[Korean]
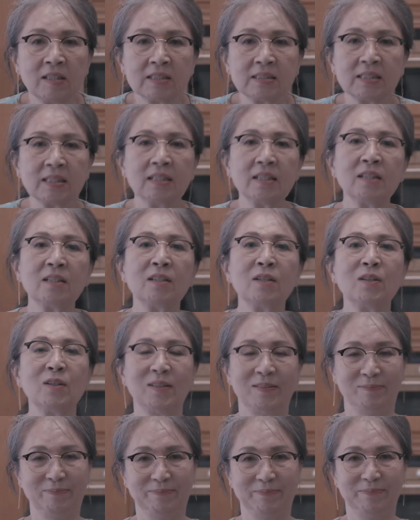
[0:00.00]
안녕하세요.
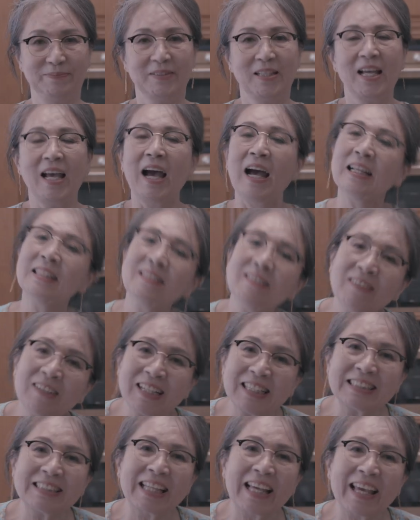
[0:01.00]

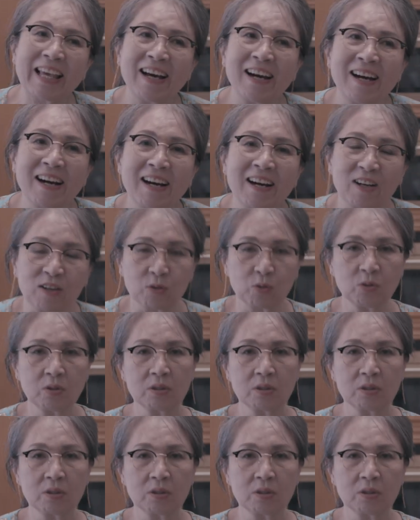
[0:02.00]
안녕하세요.